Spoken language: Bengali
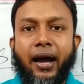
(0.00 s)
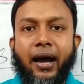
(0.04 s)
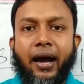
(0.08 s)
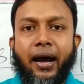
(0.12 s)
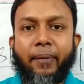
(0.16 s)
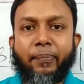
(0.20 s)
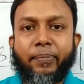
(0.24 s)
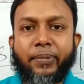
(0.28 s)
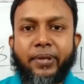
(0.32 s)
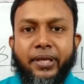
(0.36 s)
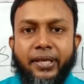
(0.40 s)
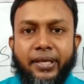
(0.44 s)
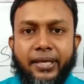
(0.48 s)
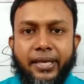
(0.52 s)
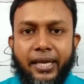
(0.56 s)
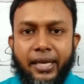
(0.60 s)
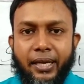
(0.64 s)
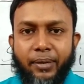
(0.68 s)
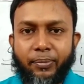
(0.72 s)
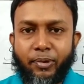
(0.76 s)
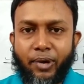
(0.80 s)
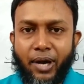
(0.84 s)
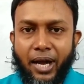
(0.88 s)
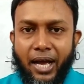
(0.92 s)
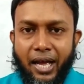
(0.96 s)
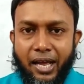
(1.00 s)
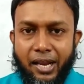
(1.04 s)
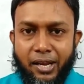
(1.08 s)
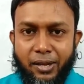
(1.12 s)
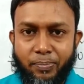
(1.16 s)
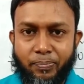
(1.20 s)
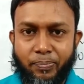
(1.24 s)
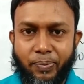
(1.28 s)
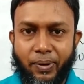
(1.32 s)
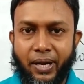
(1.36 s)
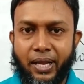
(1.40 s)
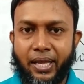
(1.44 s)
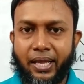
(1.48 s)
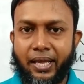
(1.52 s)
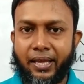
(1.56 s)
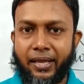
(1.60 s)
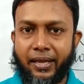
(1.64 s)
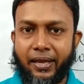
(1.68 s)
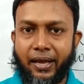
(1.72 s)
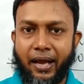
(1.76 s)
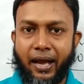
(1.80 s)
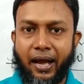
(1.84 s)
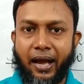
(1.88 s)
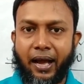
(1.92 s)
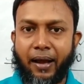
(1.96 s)
আমি খেলবো আল প্লে
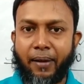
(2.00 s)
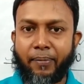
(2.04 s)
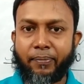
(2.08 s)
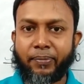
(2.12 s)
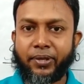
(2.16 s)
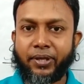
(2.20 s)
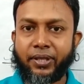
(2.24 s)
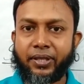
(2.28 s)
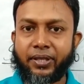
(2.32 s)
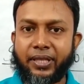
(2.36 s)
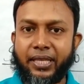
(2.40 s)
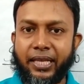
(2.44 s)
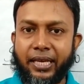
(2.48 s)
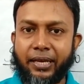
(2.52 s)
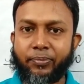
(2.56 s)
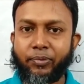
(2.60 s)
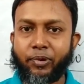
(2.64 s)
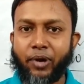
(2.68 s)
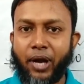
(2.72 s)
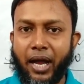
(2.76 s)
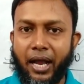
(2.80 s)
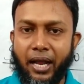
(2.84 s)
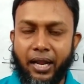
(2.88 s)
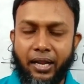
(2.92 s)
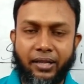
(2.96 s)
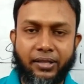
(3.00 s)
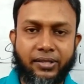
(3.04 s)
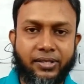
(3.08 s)
আমি দেখব আল